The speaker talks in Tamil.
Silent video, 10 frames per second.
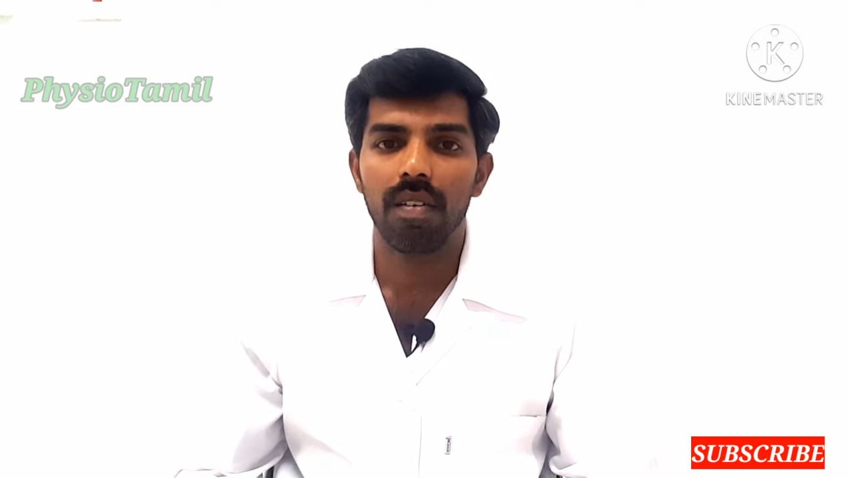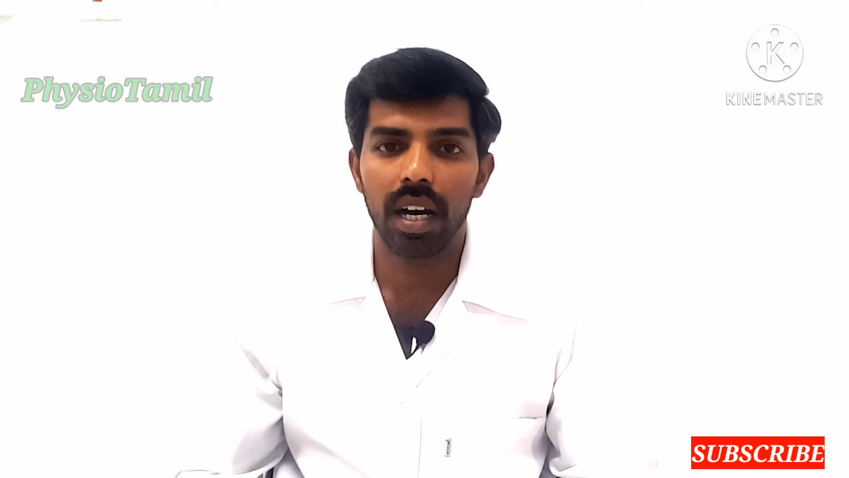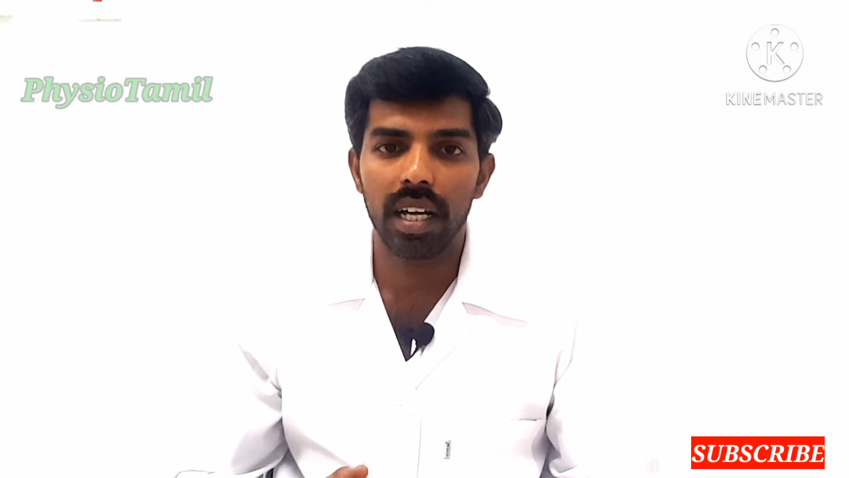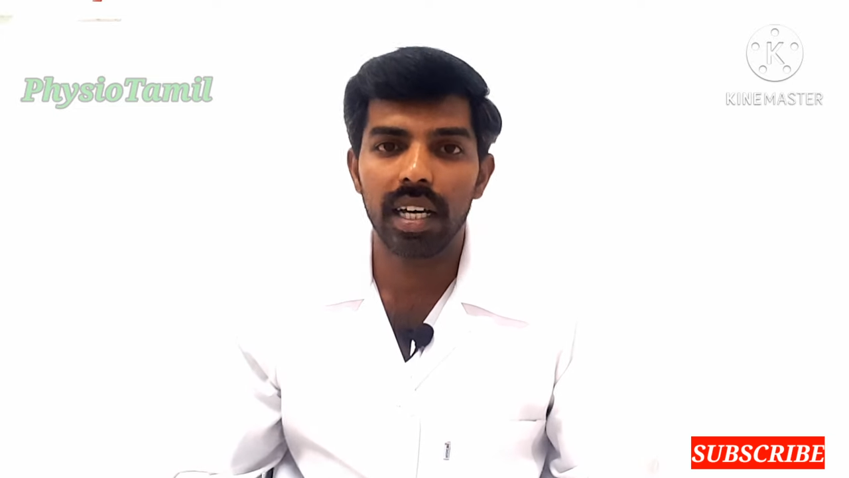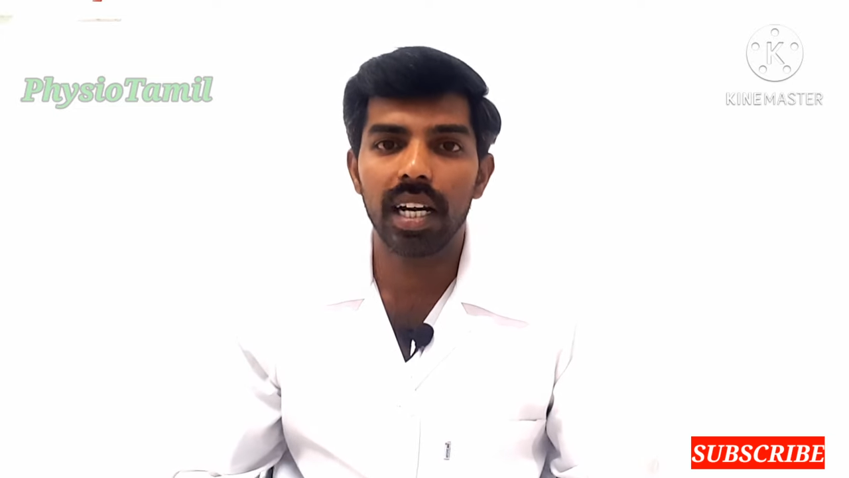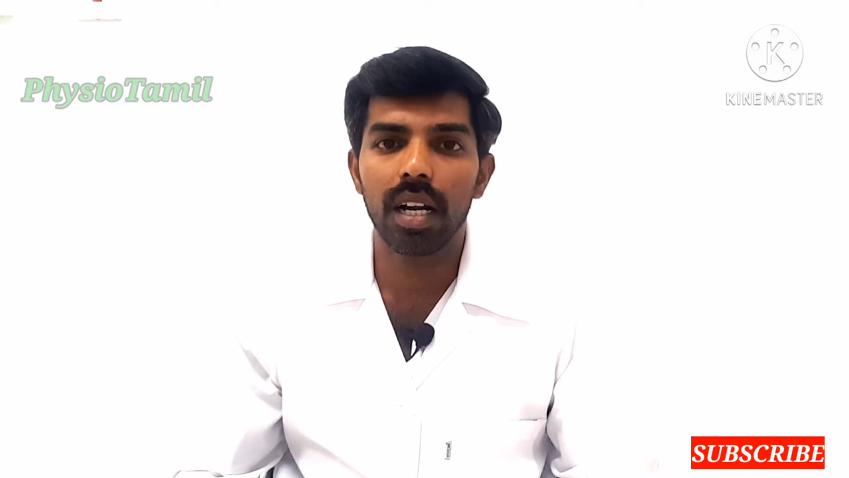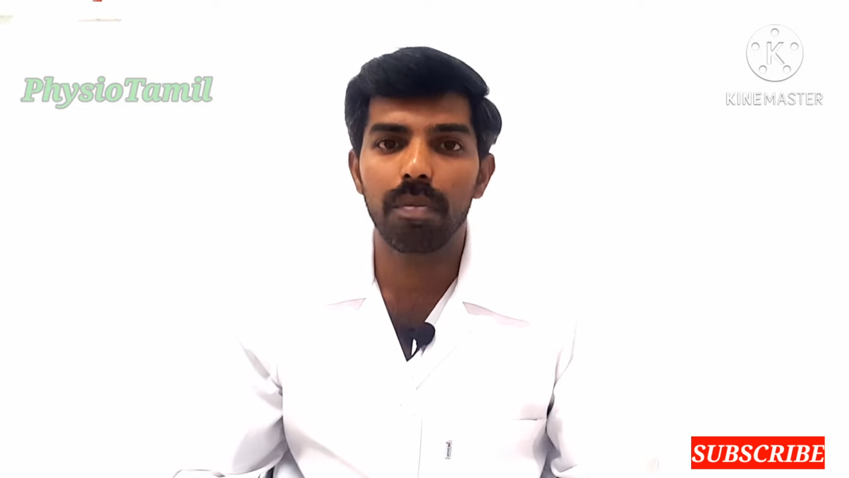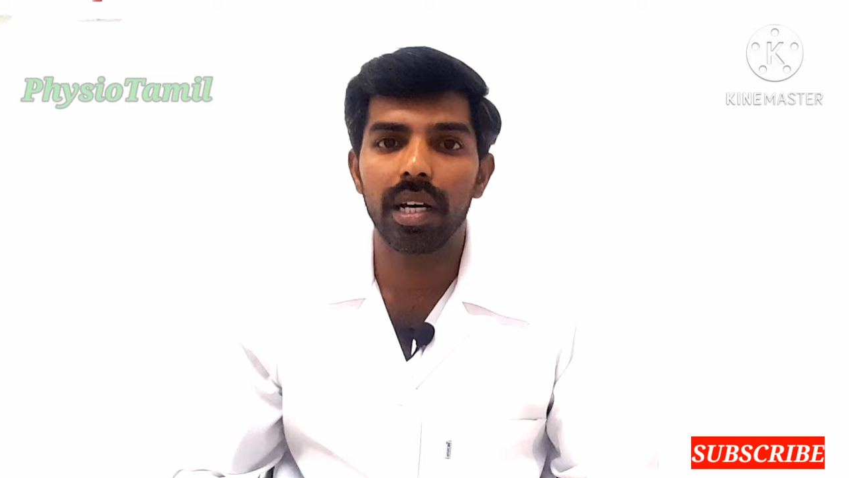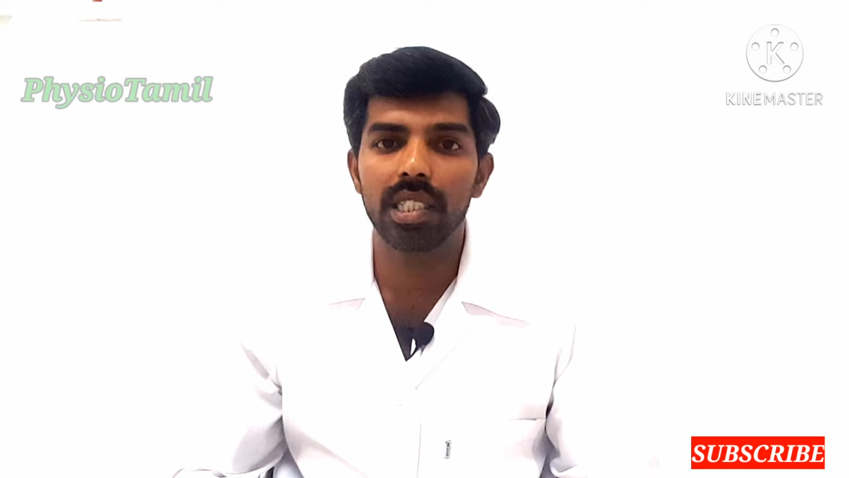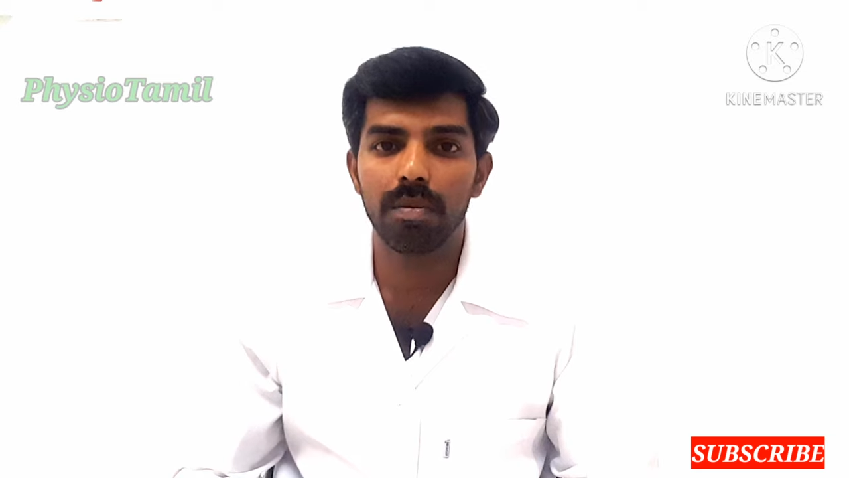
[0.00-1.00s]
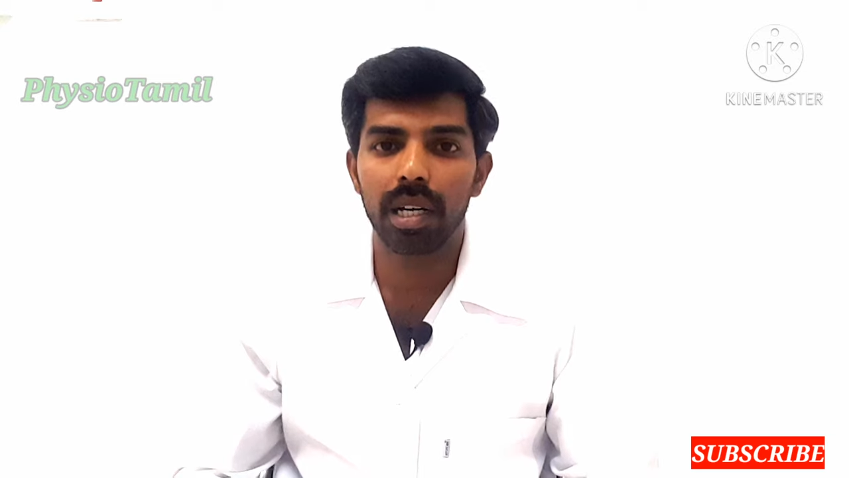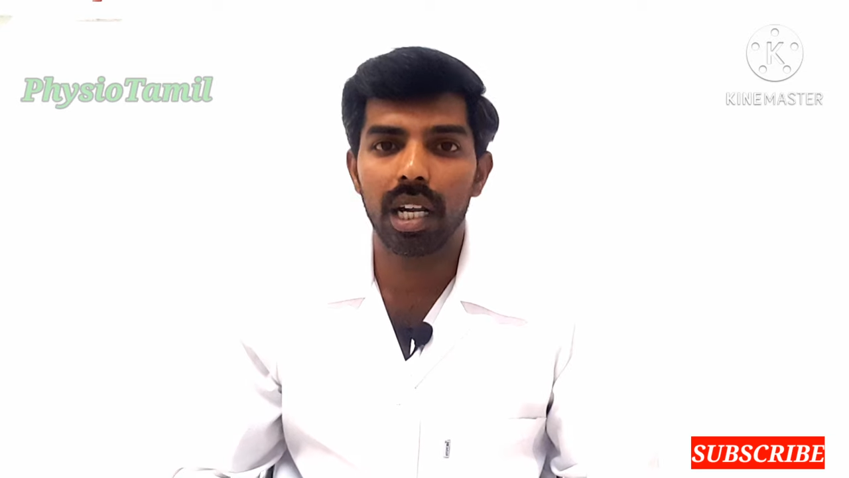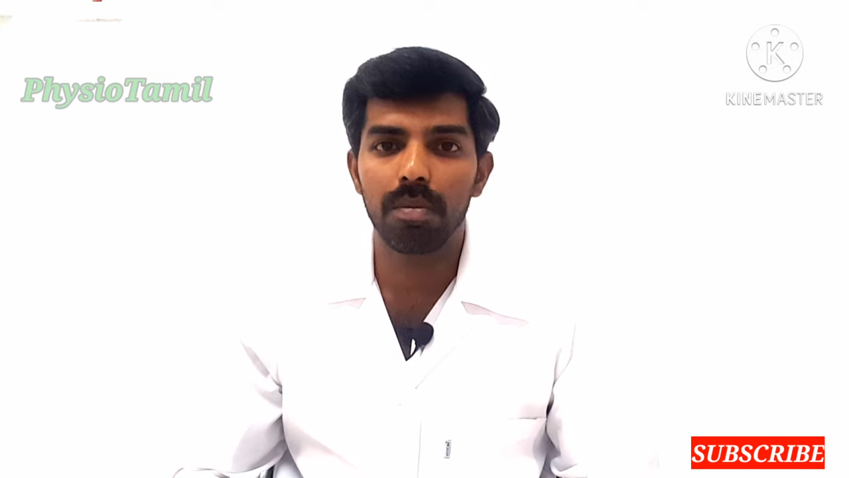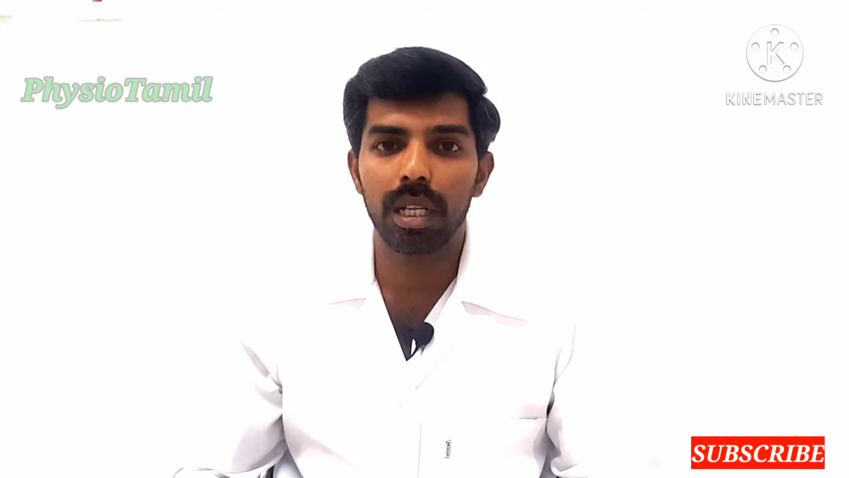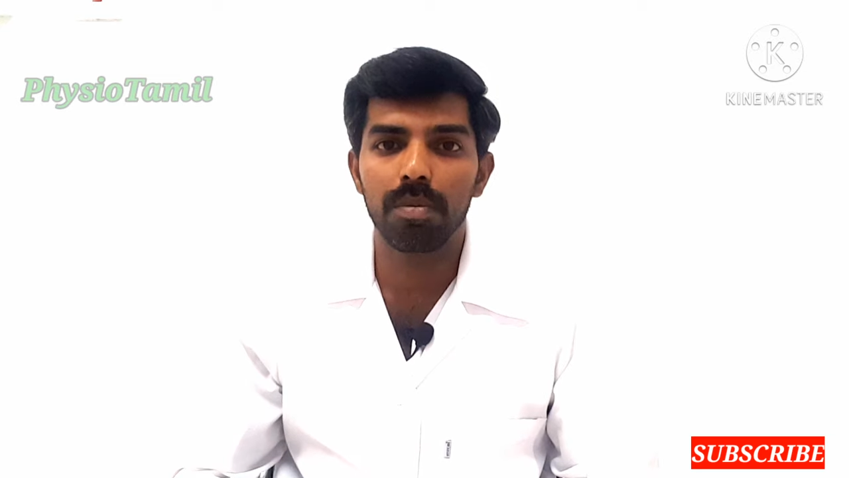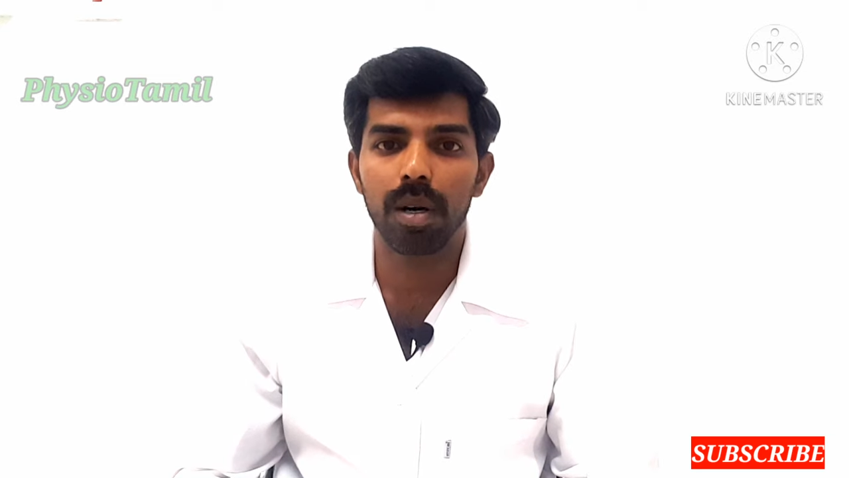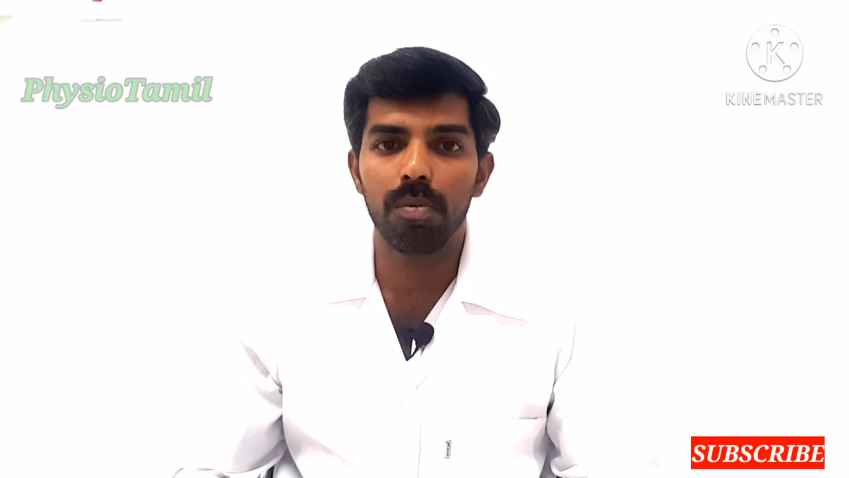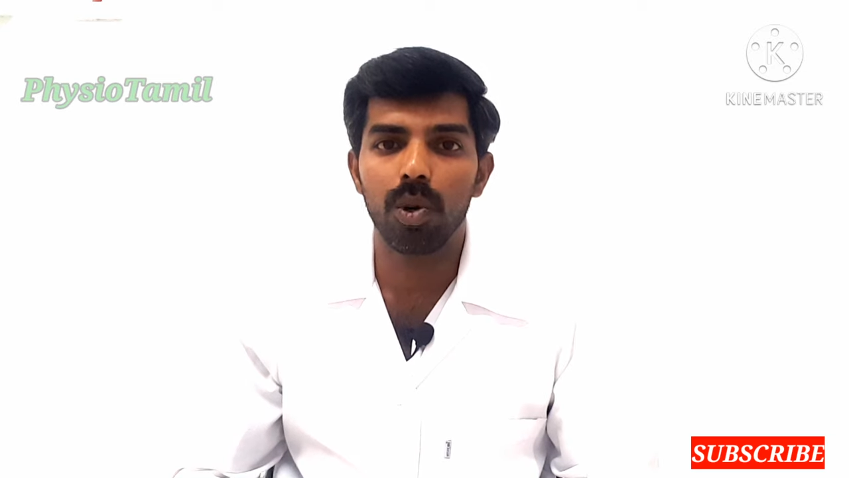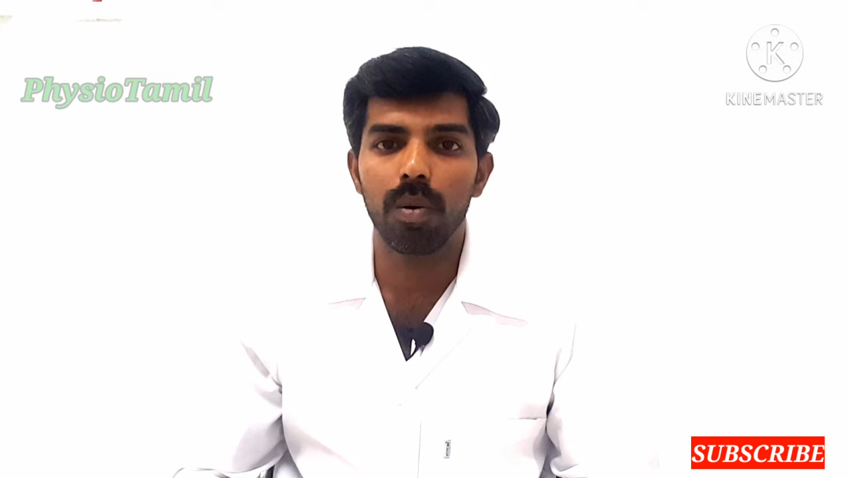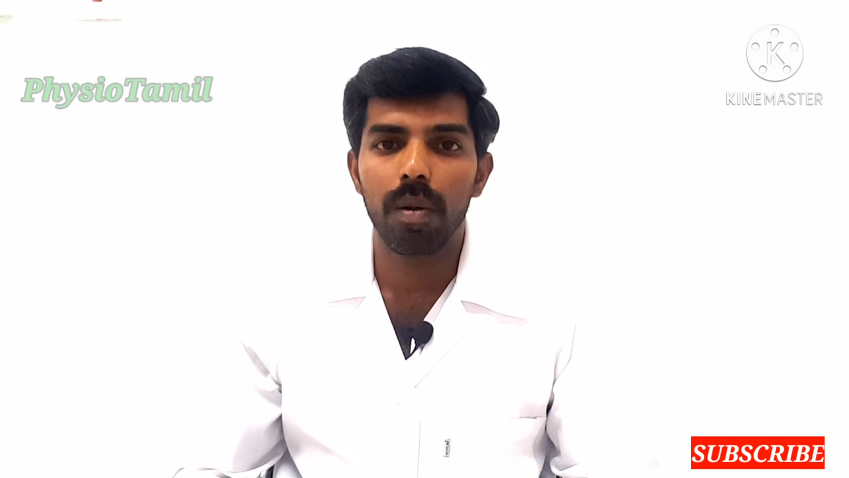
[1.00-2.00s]
வாங்க அது என்னென்ன பயிற்சி அப்படிங்கிறது பற்றி
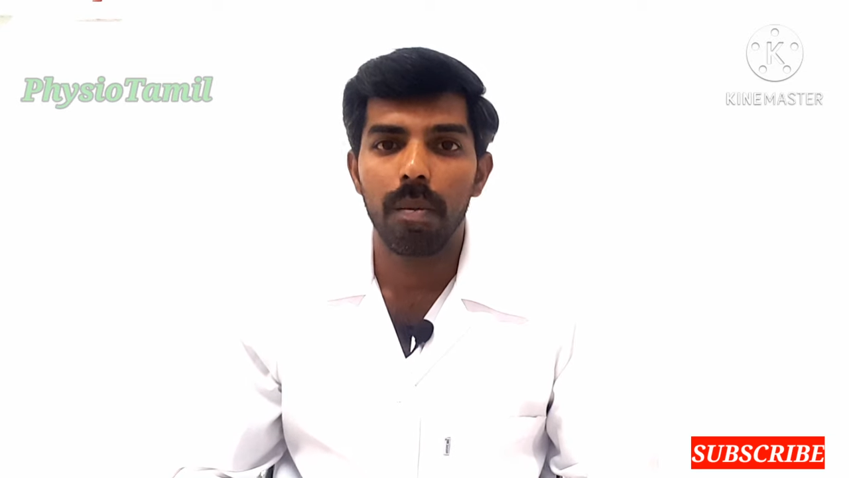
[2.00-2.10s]
பார்ப்போம்